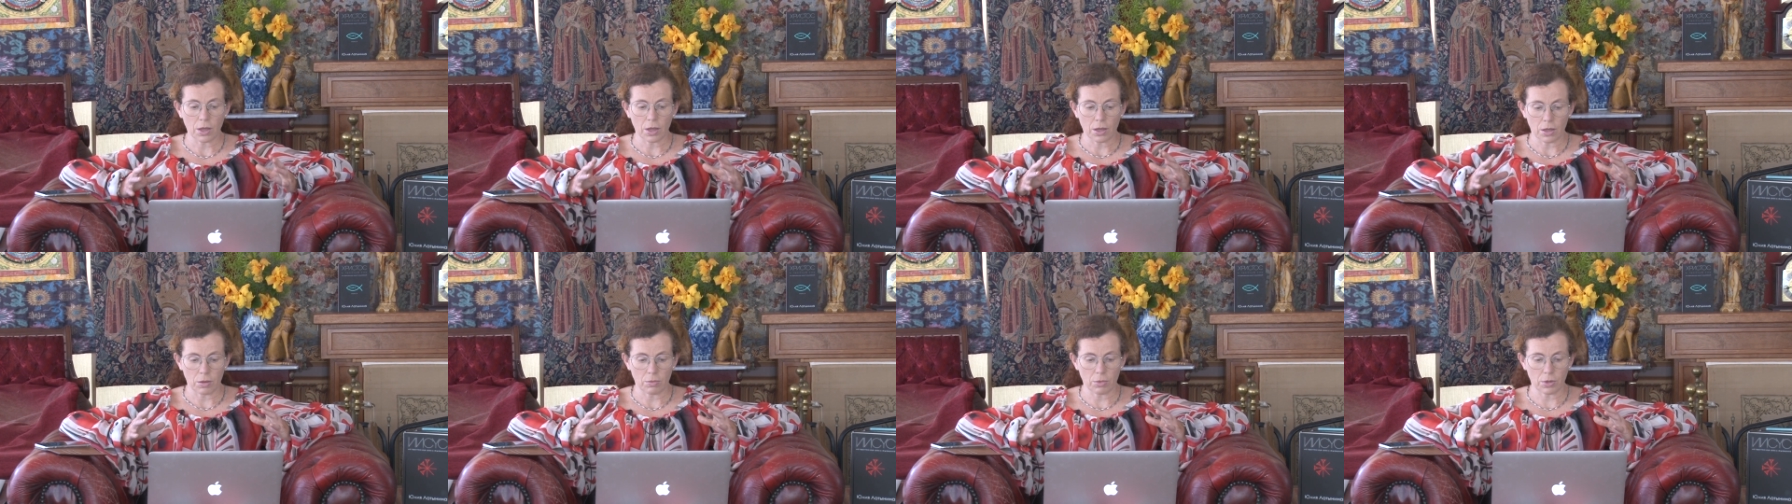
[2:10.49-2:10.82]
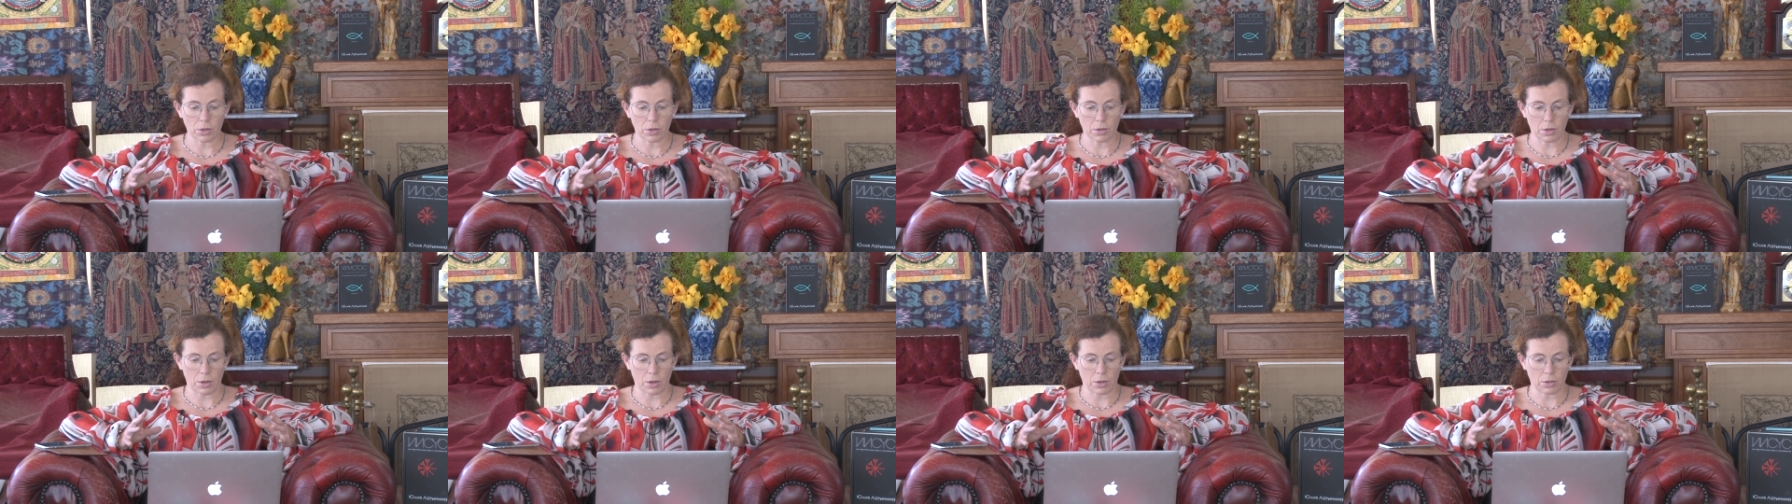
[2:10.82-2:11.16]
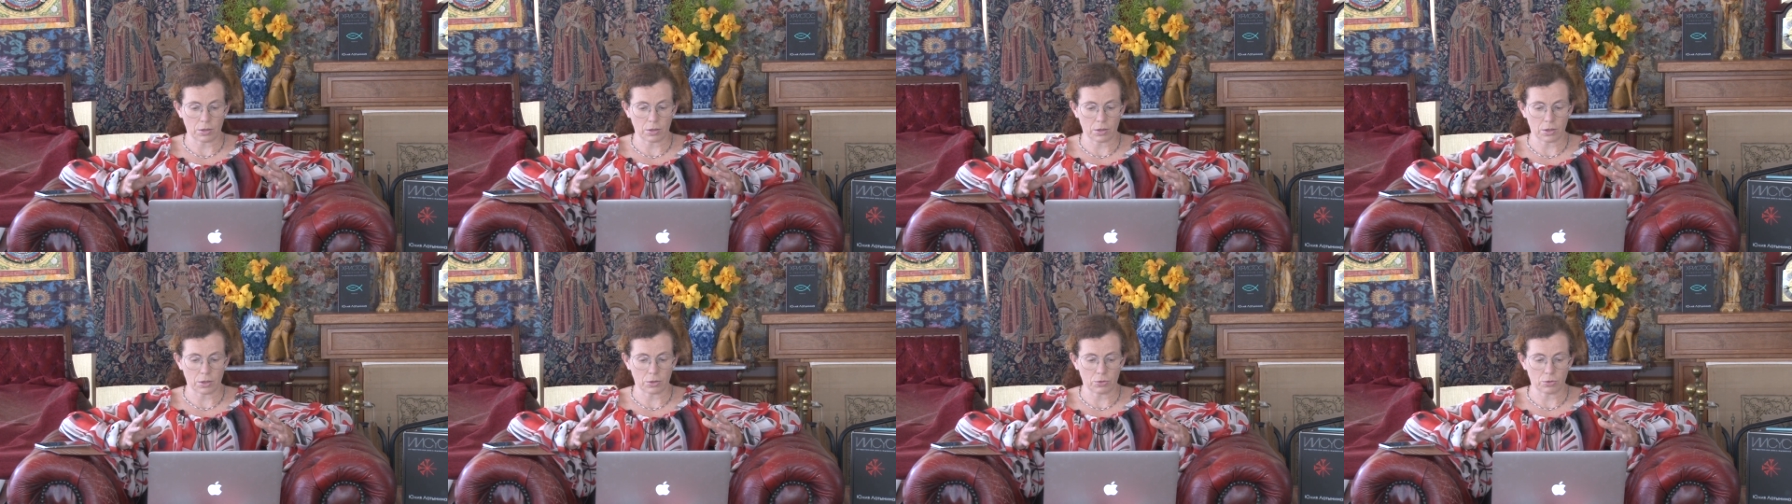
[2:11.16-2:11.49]

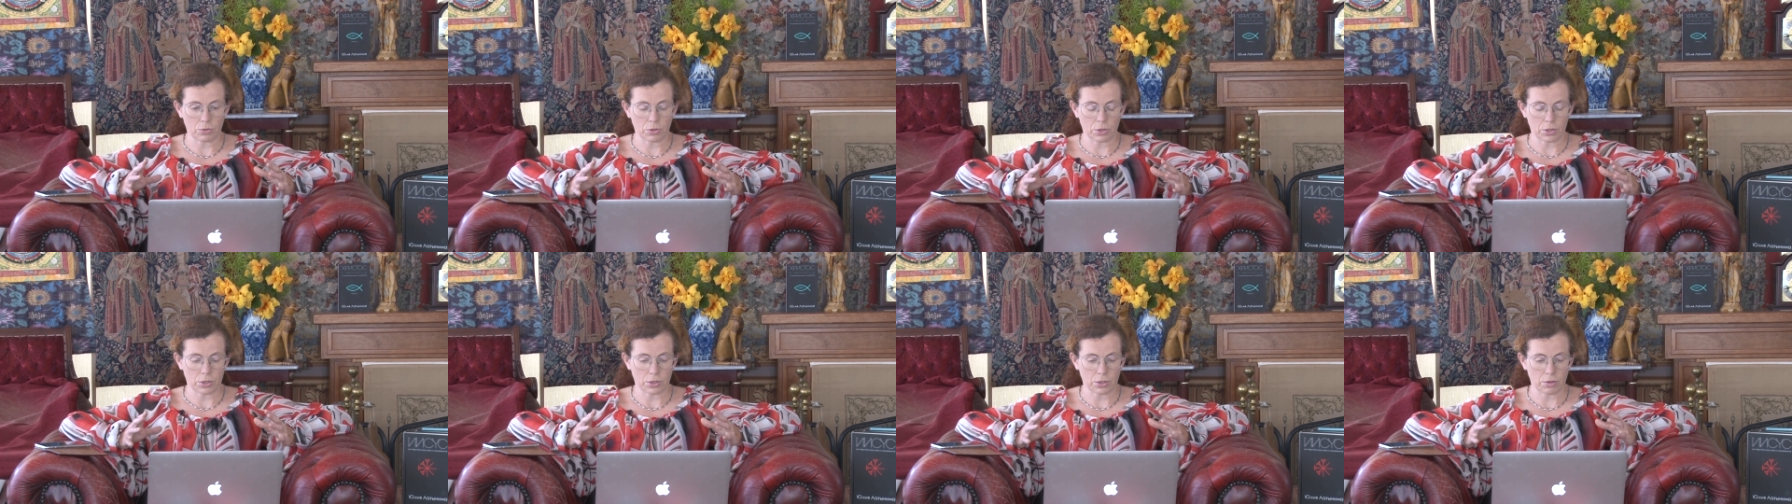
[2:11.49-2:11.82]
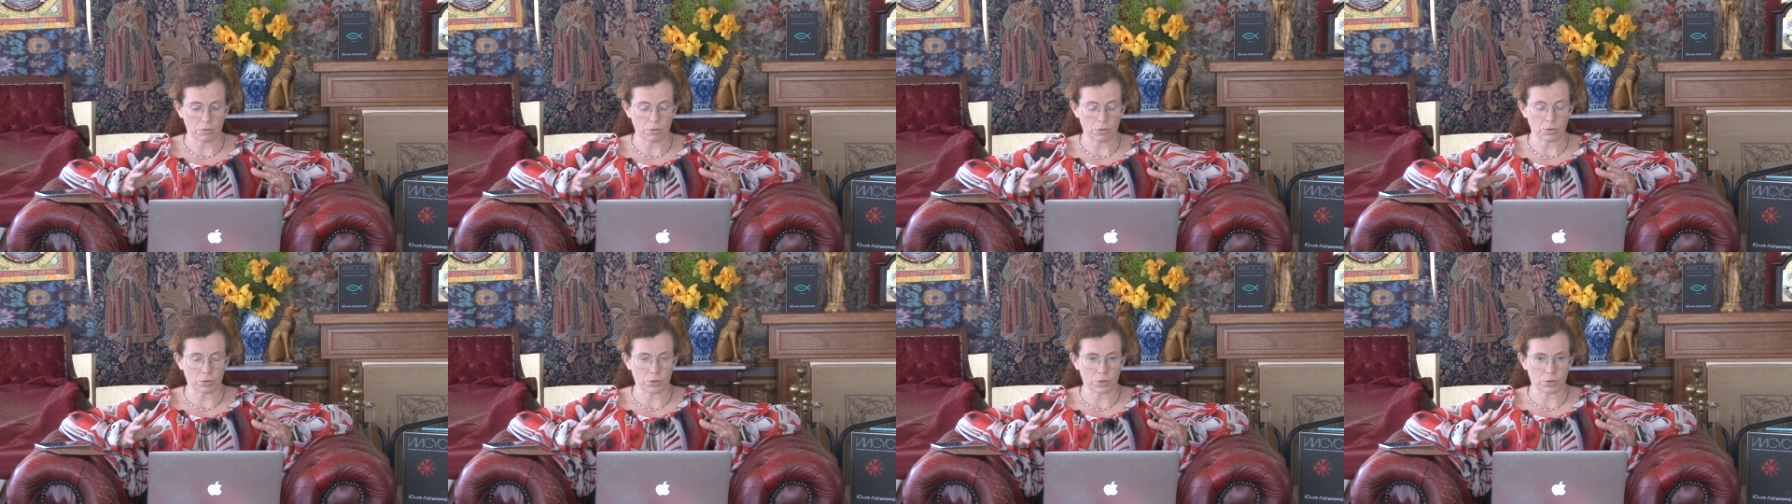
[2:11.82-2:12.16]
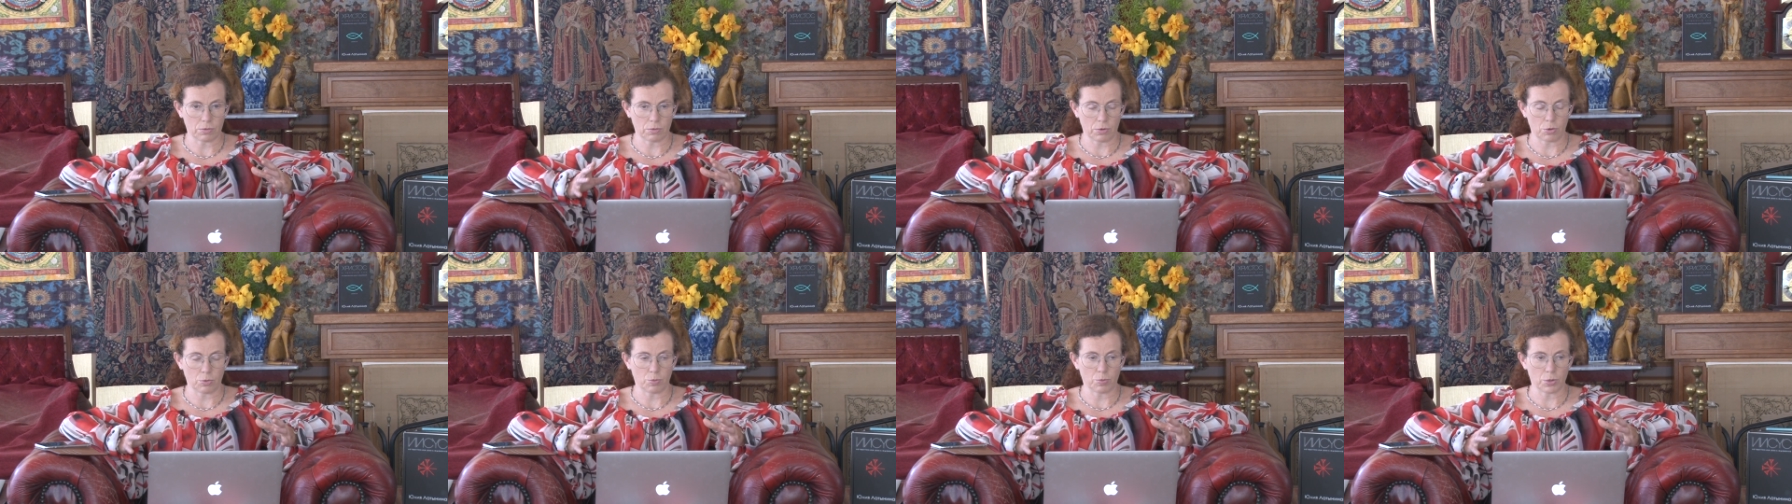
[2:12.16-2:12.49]
иммигрант, который основал
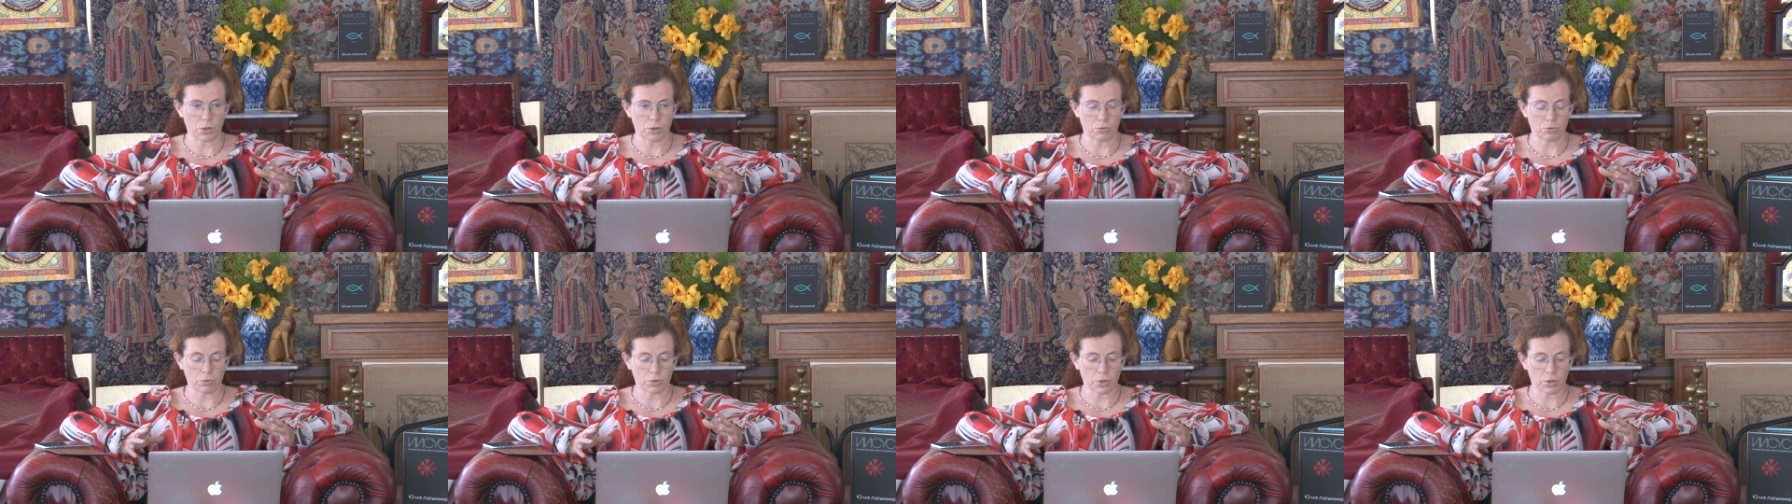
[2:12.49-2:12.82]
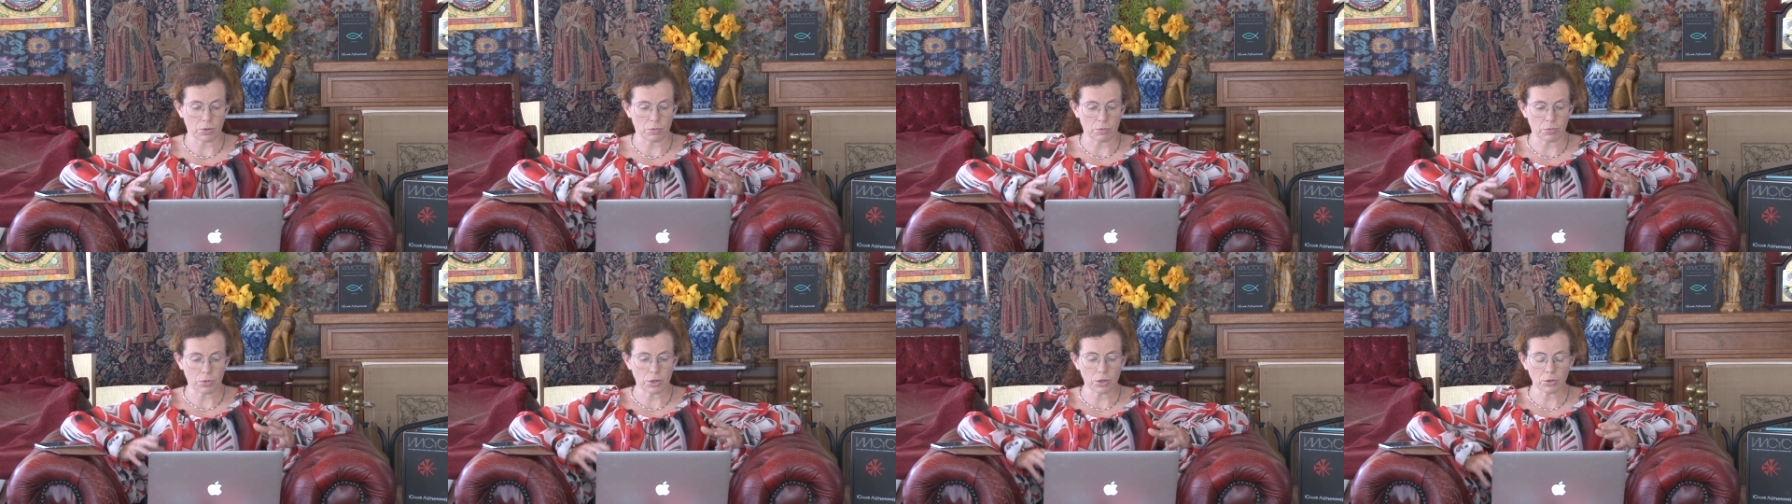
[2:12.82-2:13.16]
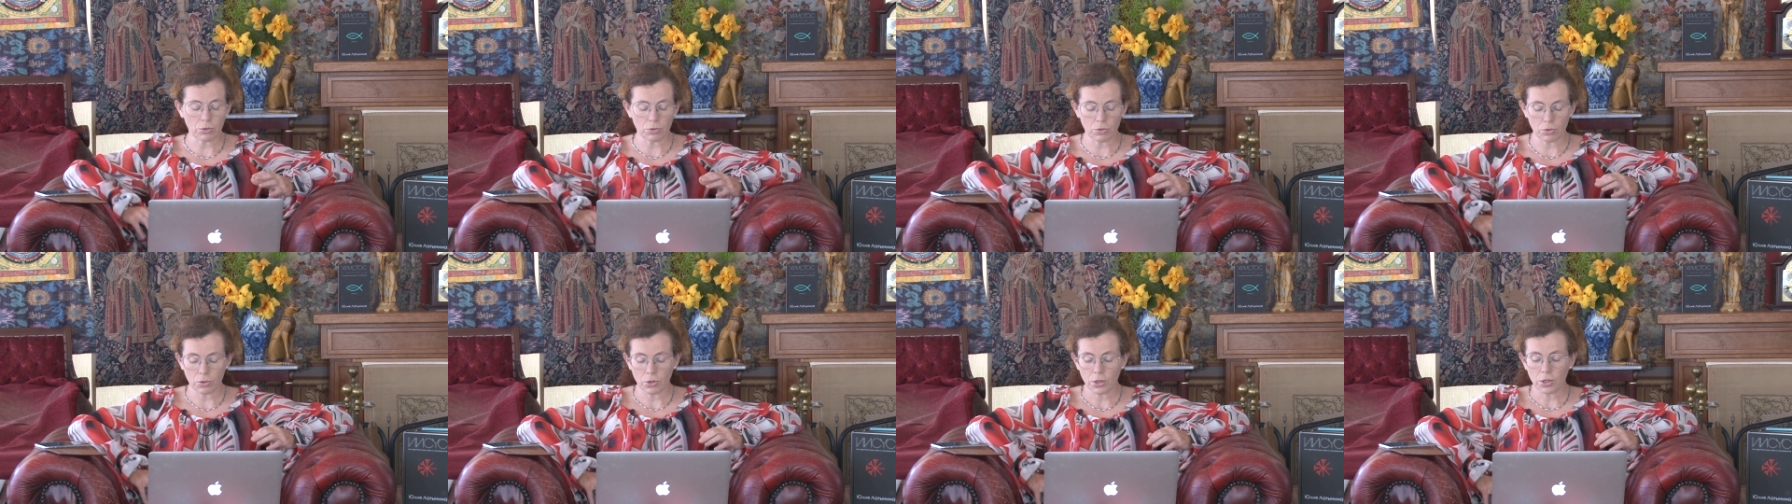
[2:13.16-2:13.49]
свою первую
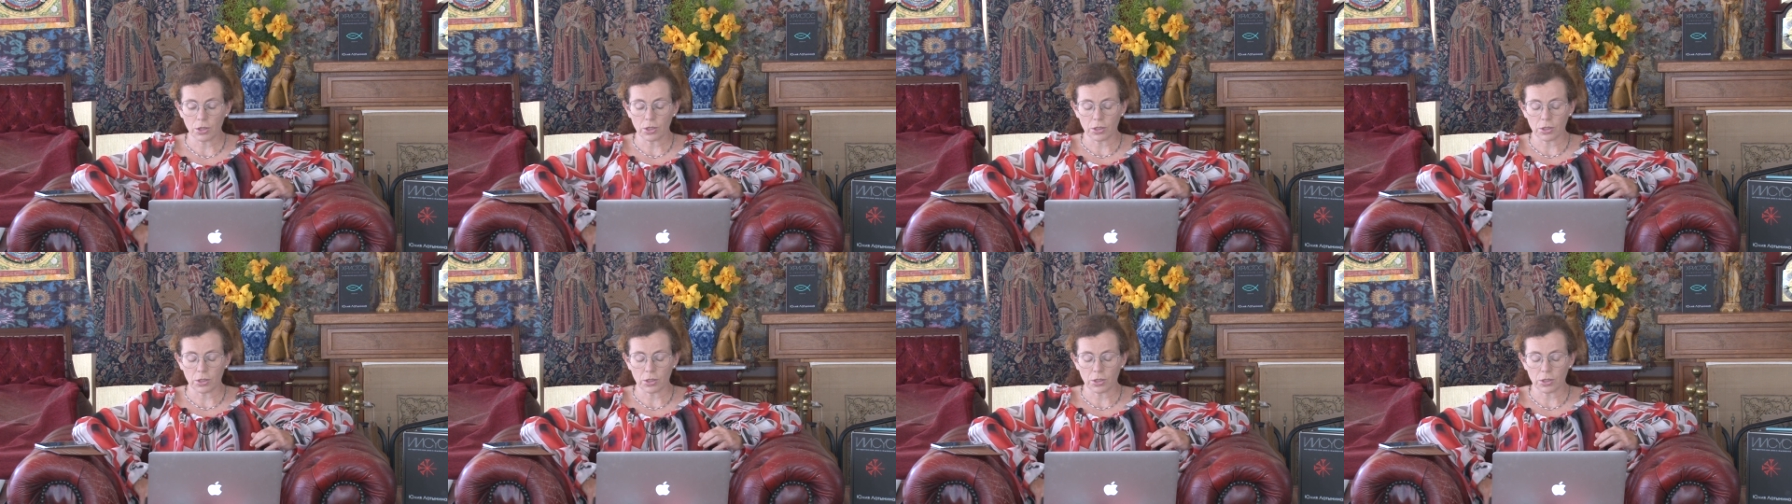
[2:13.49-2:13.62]
компанию,